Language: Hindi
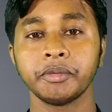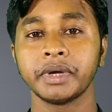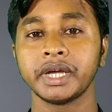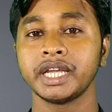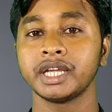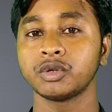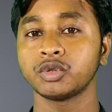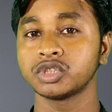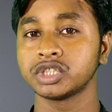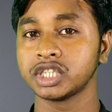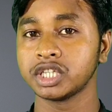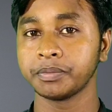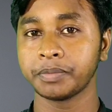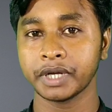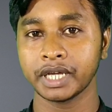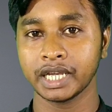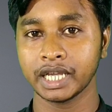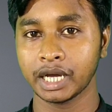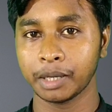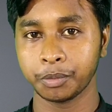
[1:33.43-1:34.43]
भी मैंने कुछ दिन
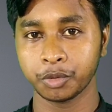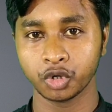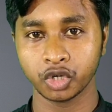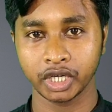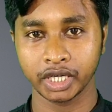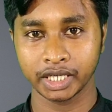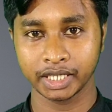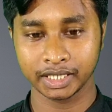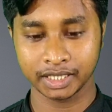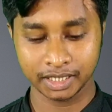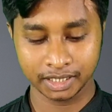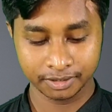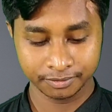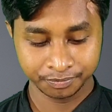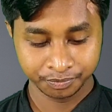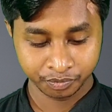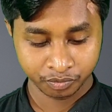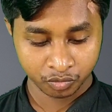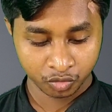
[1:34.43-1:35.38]
पहले अपलोड करी थी